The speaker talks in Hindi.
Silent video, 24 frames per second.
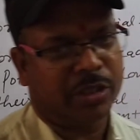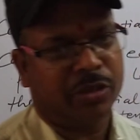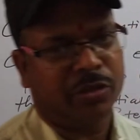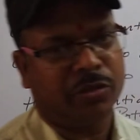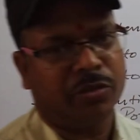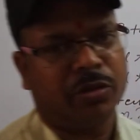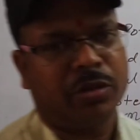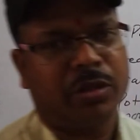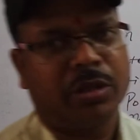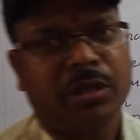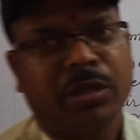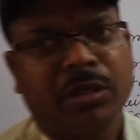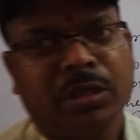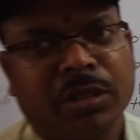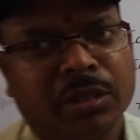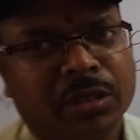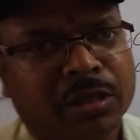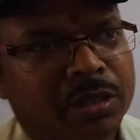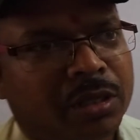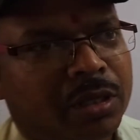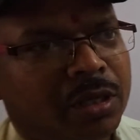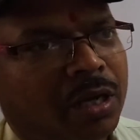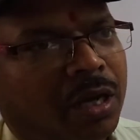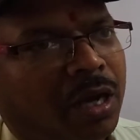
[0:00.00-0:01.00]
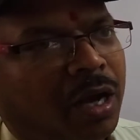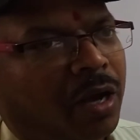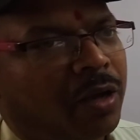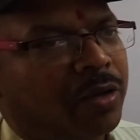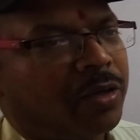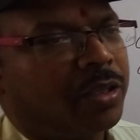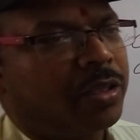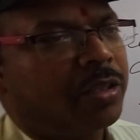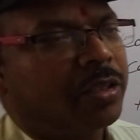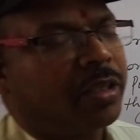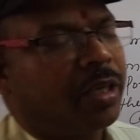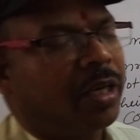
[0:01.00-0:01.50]
की ओर और
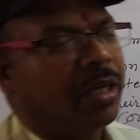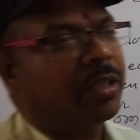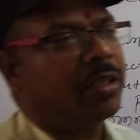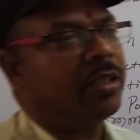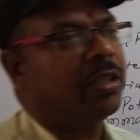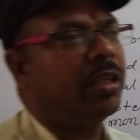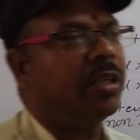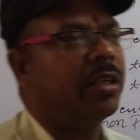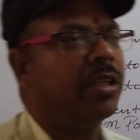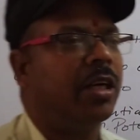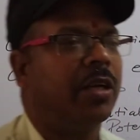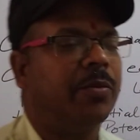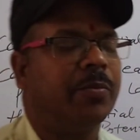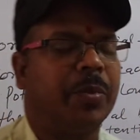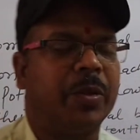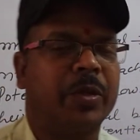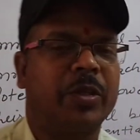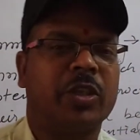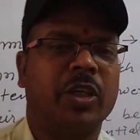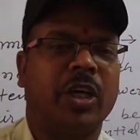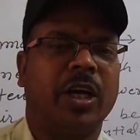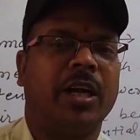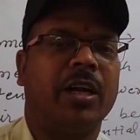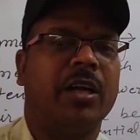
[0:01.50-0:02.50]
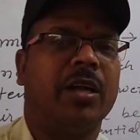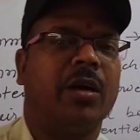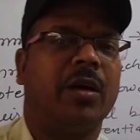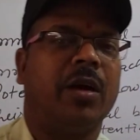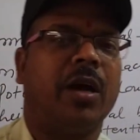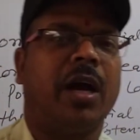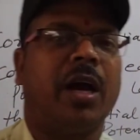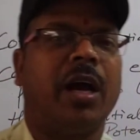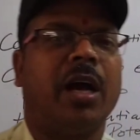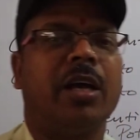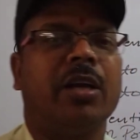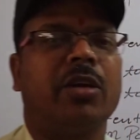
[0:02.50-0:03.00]
यदि कह दिया जाए चार
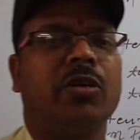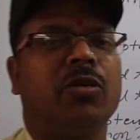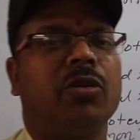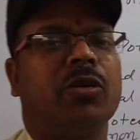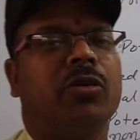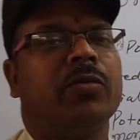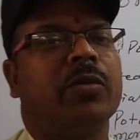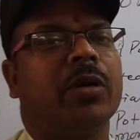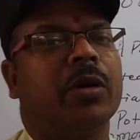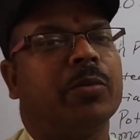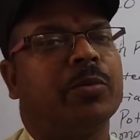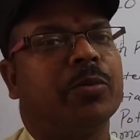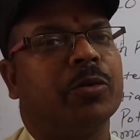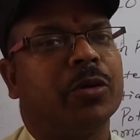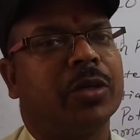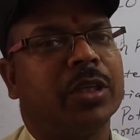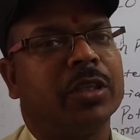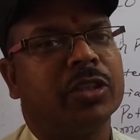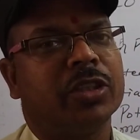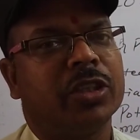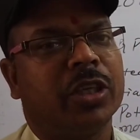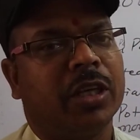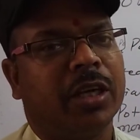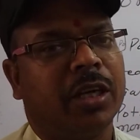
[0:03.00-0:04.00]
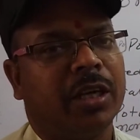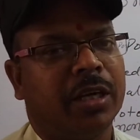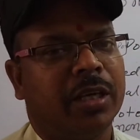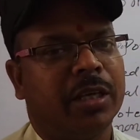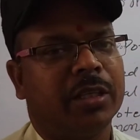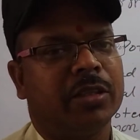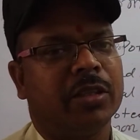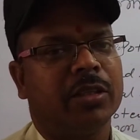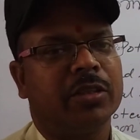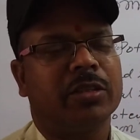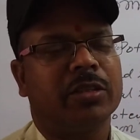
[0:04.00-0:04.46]
हायर लोअर पोटेंशियल है नहीं तो